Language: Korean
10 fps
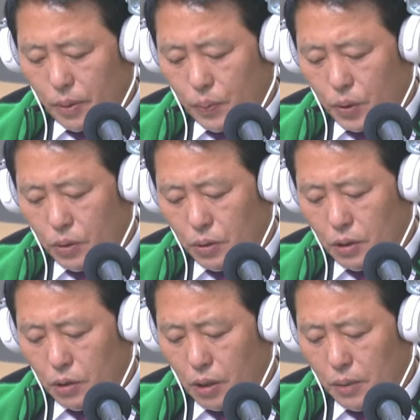필요성을
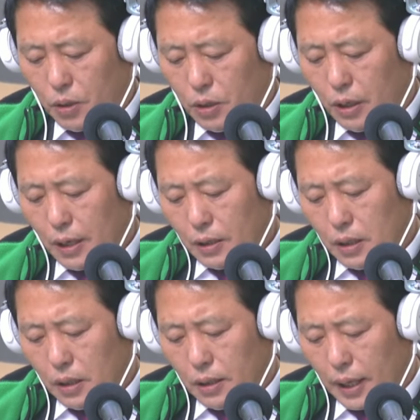지적하며
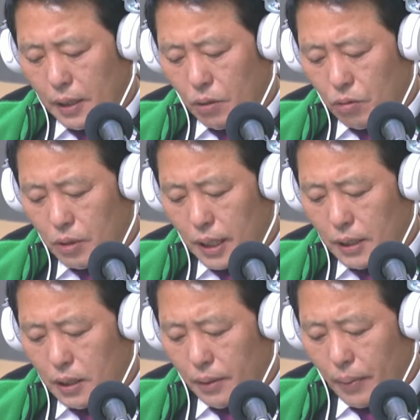증액
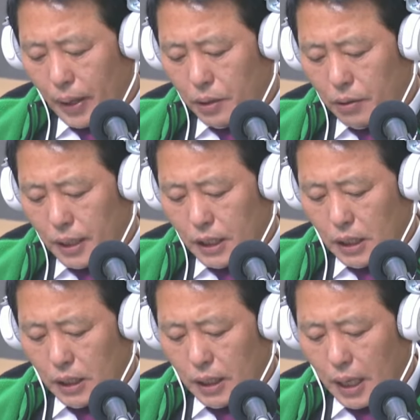요구까지 한 박 의원의
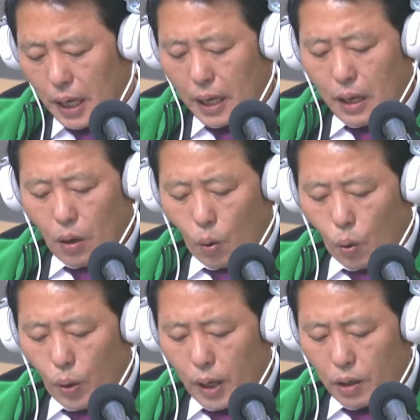진의가
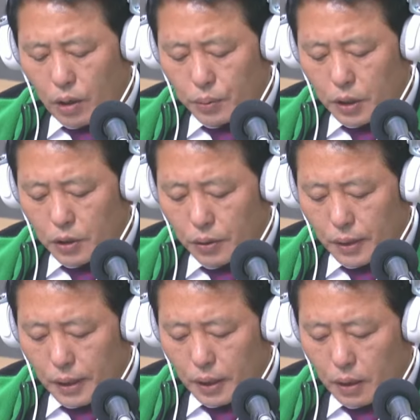오해 없이
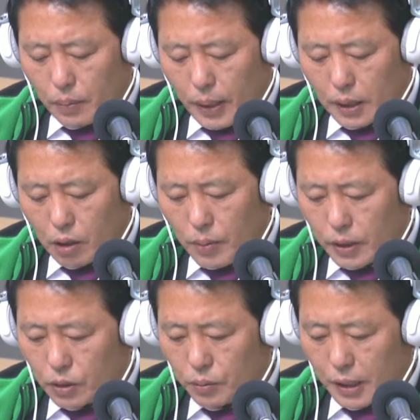전달되기를 바란다고
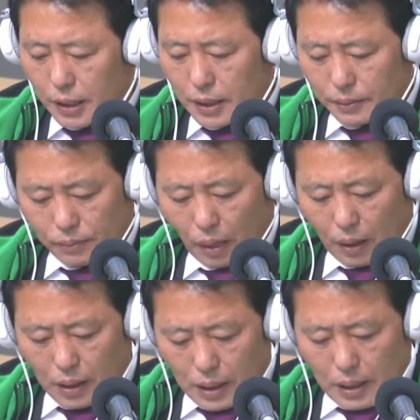밝혔습니다.
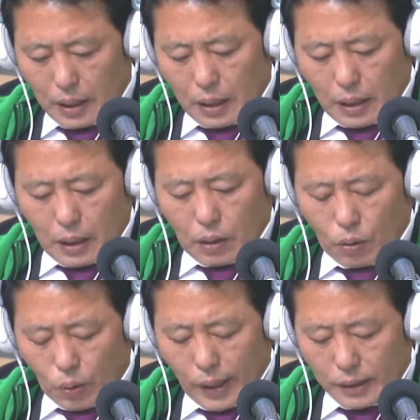
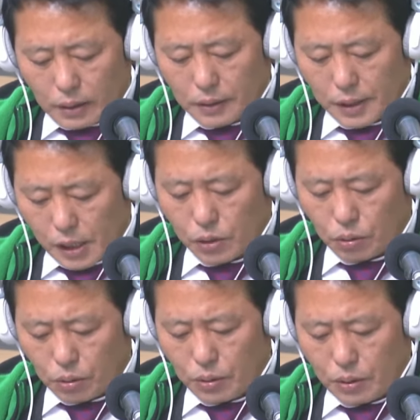오해든
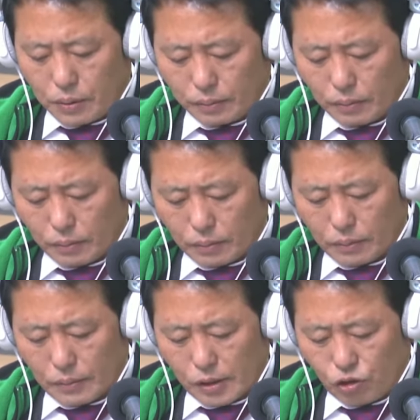실수든
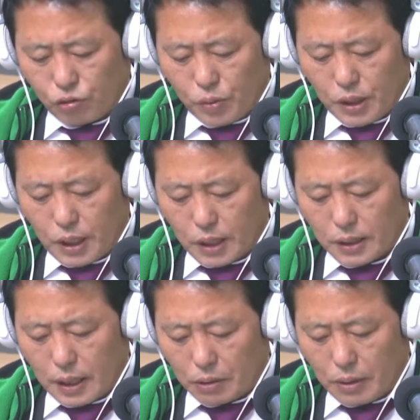국민
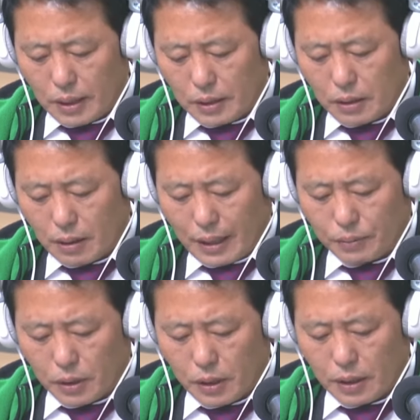세금 갖고 하는 이런
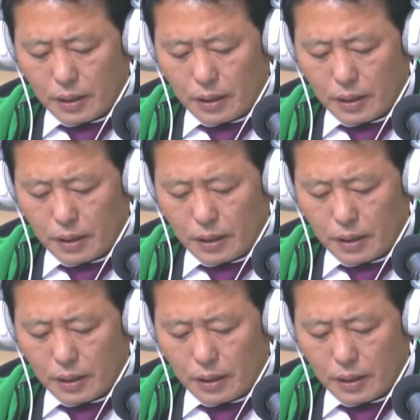갑질